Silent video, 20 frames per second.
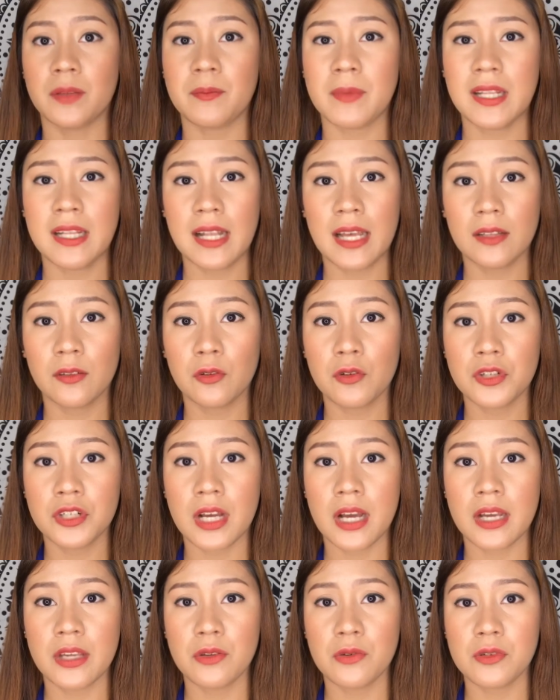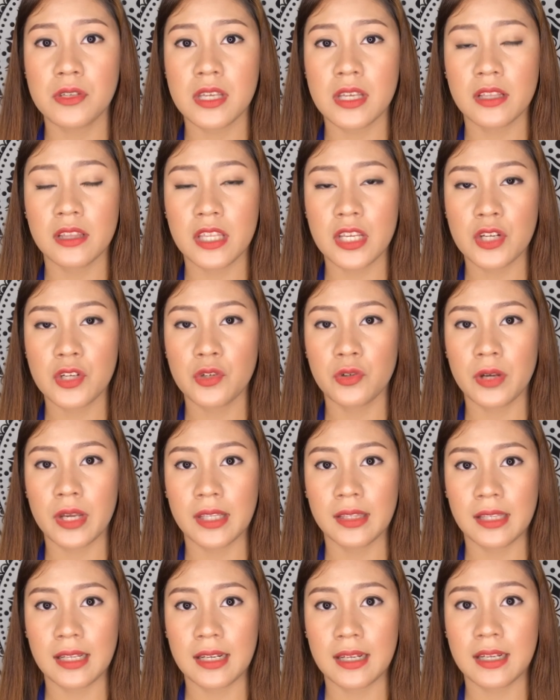Nabinlat ko siya using tissue
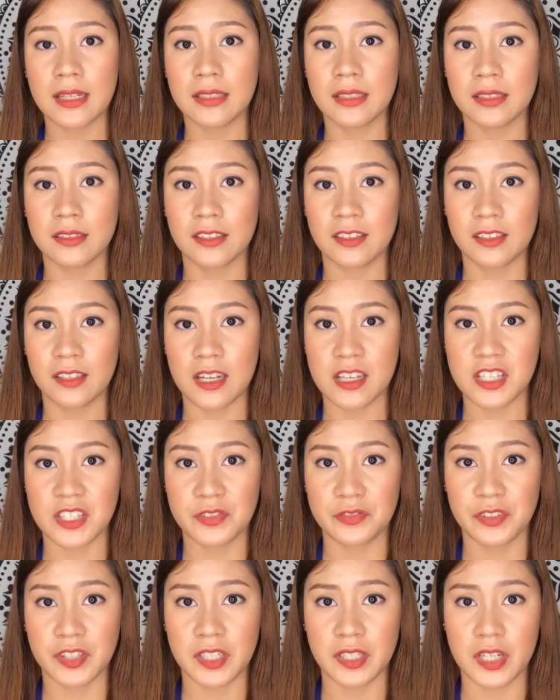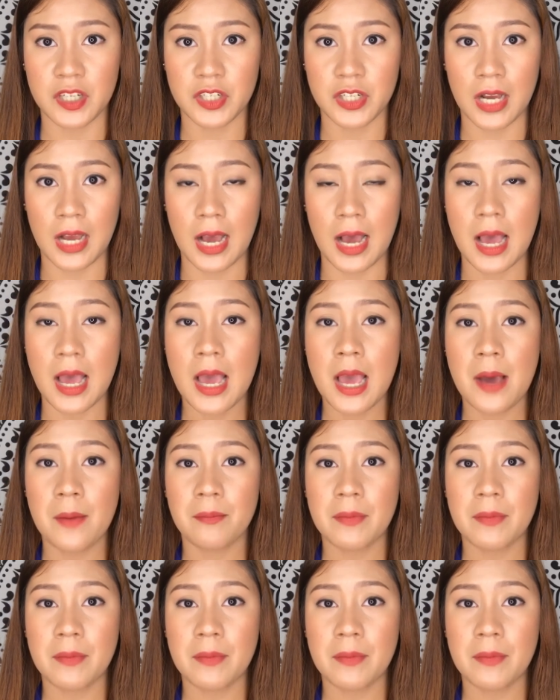and talagang nagta-transfer na siya.